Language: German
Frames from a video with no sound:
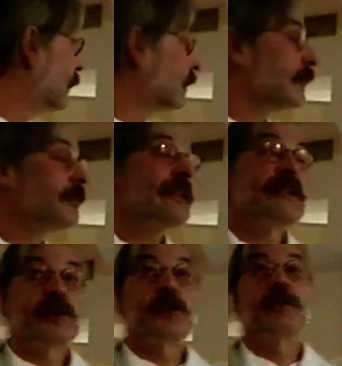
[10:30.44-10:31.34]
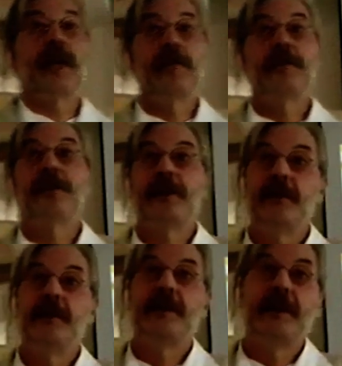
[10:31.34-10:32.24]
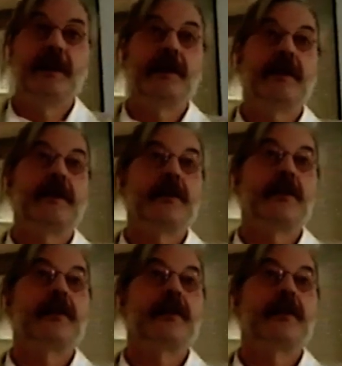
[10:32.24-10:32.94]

die Mediation beeinflusst die Justiz.